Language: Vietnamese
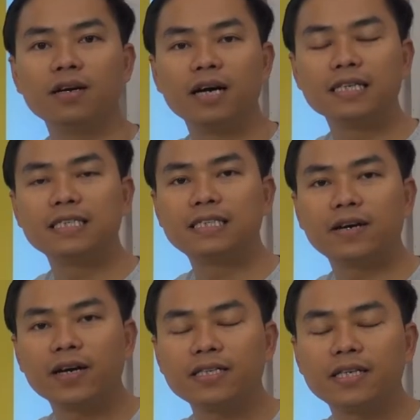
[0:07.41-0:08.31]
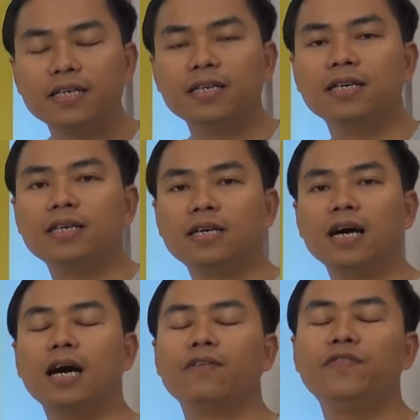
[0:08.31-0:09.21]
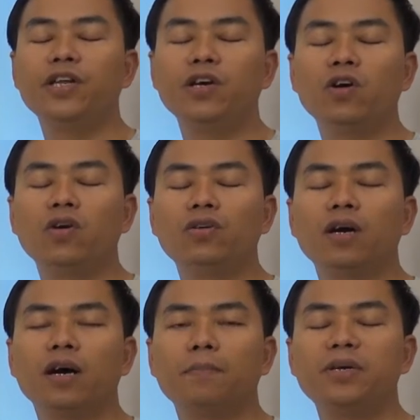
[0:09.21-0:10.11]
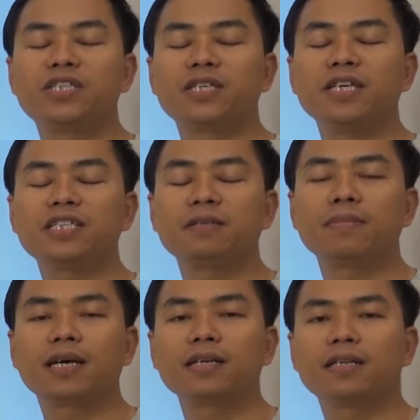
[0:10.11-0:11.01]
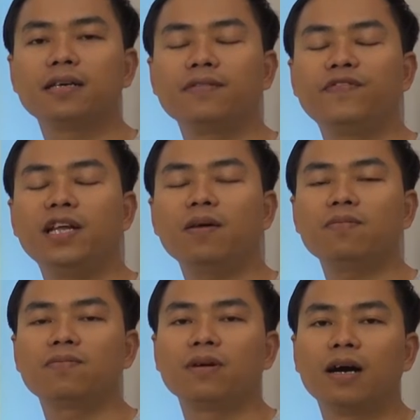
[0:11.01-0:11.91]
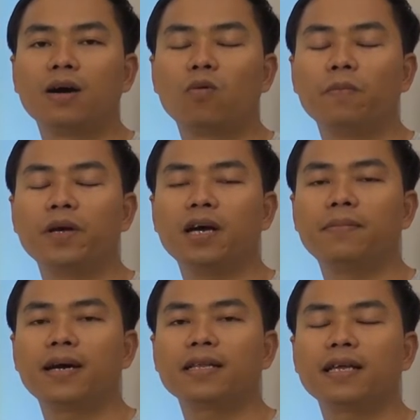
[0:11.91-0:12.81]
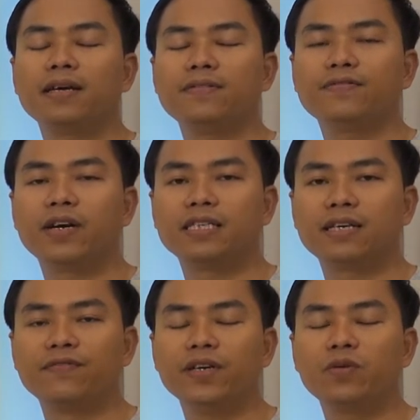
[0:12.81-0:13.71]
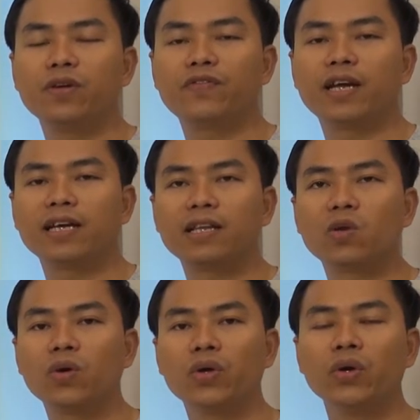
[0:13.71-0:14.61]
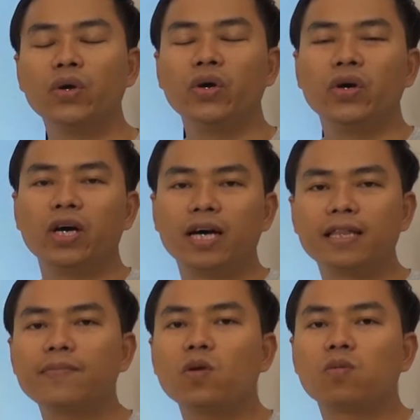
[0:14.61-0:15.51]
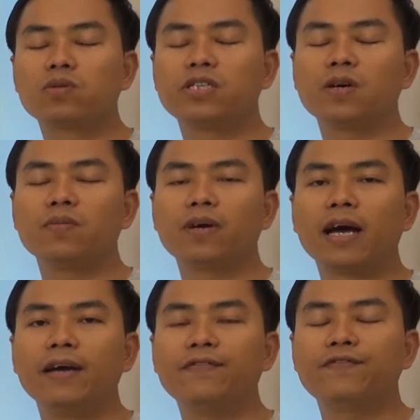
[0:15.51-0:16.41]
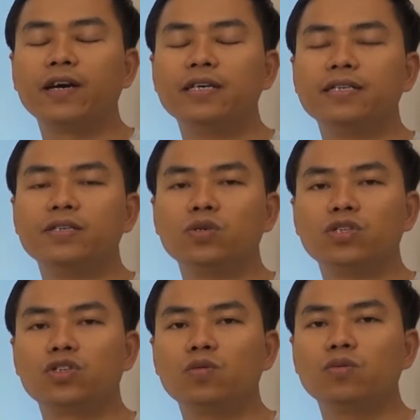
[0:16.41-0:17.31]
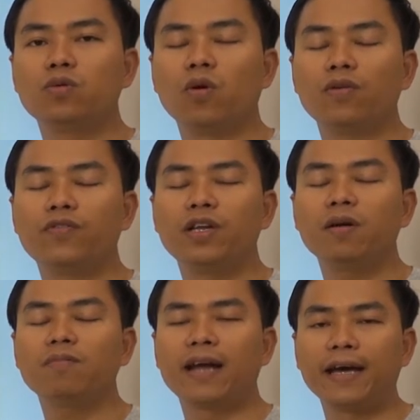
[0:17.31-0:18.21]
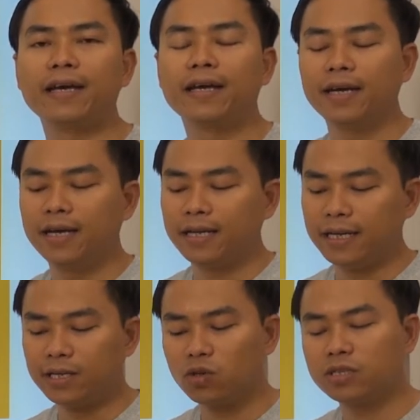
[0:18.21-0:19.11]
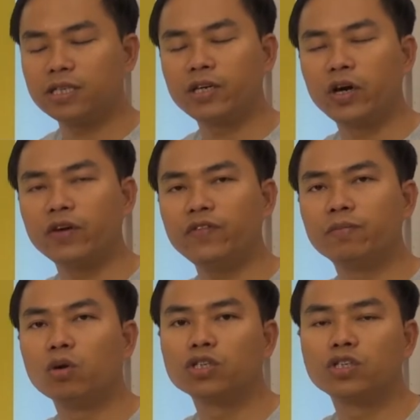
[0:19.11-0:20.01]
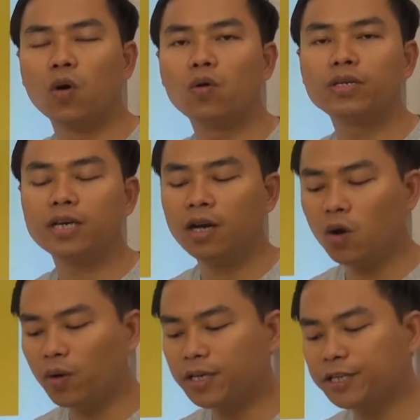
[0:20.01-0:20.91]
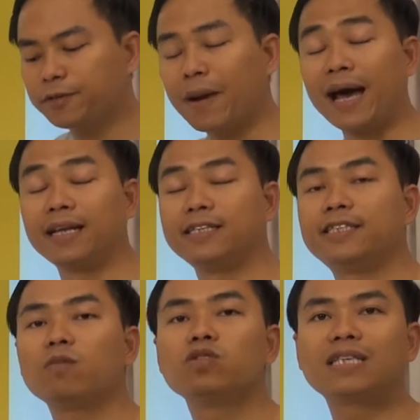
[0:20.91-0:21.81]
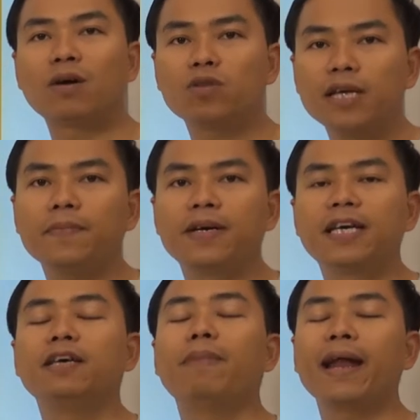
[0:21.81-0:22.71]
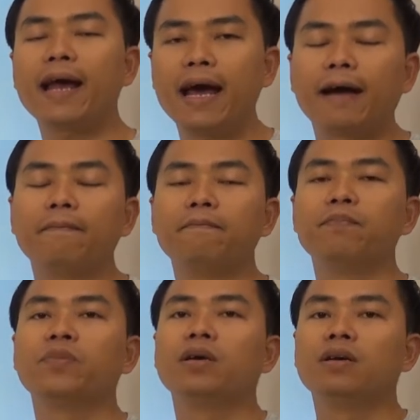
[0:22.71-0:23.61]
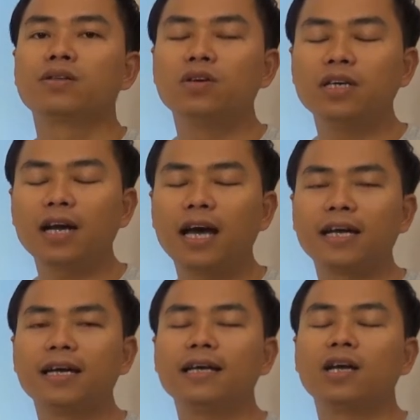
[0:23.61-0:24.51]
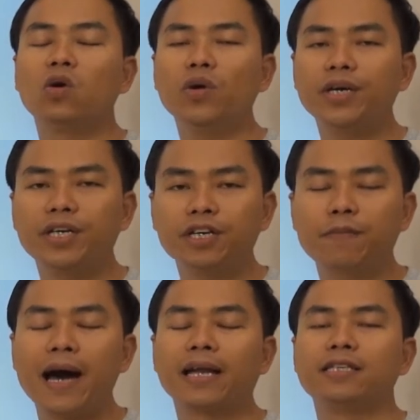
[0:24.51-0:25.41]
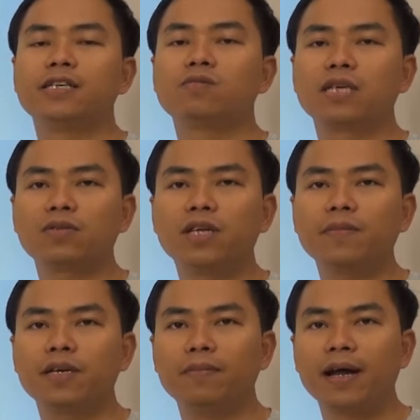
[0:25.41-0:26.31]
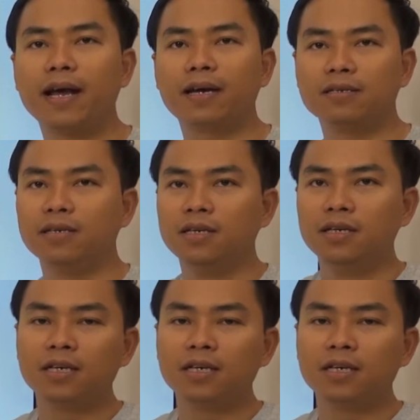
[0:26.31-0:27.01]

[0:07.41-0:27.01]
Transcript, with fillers: Vâng, à, xin chào các anh chị. À, video à, Business Marketing Vlog à, của PA Marketing và giảng viên Nguyễn Phan Anh là tôi. À, tiếp tục trong cái phần nội dung của vlog này thì tôi sẽ nói về một số những cái lỗi cơ bản trong giao tiếp khi bán hàng. Tôi nhắc lại đây là lỗi cơ bản trong giao tiếp khi bán hàng.